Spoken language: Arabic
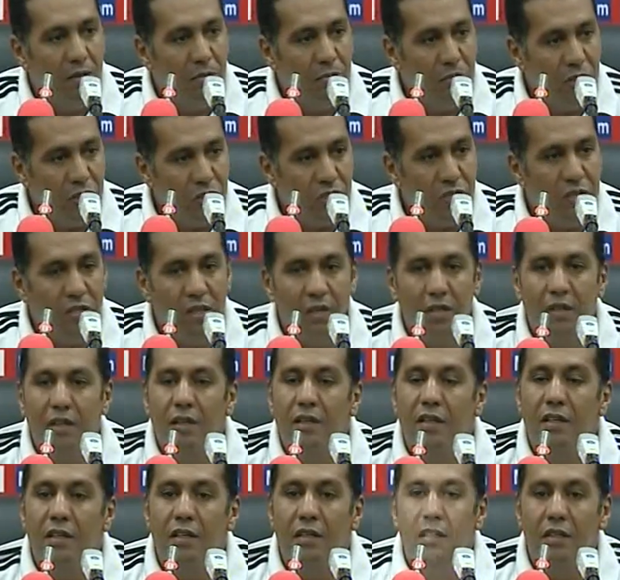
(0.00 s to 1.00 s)
نهج خطة
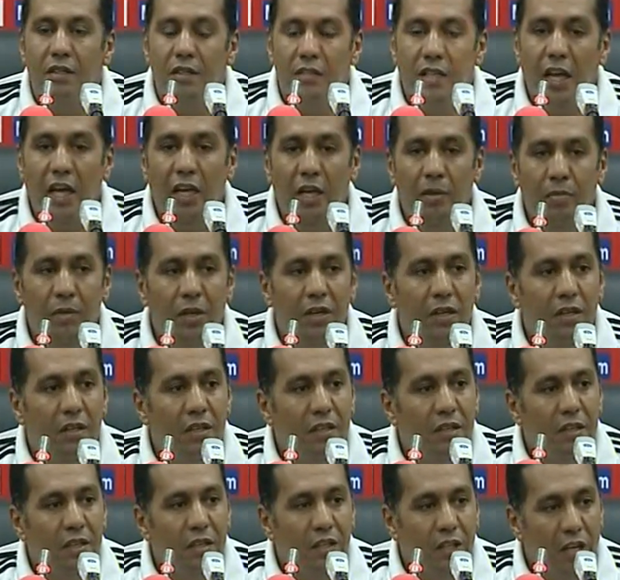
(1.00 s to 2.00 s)
هجومية
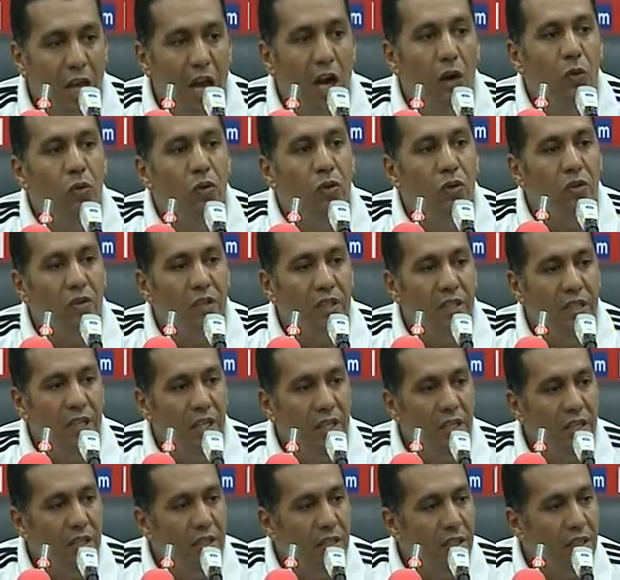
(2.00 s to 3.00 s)
لتحصيل ما
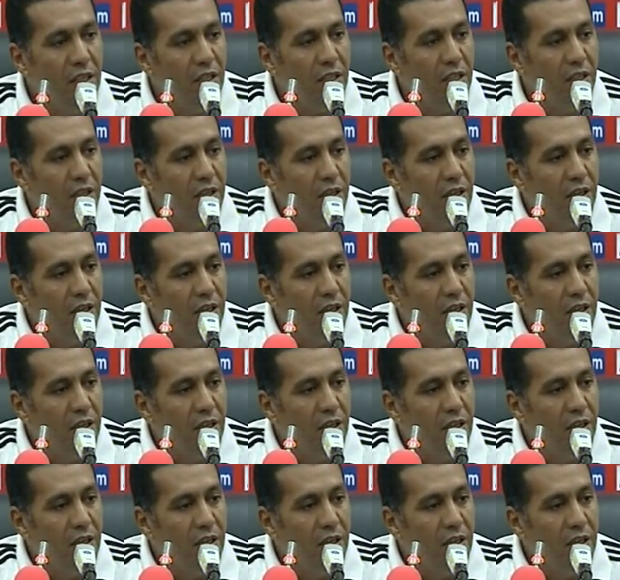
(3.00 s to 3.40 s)
فات ذكره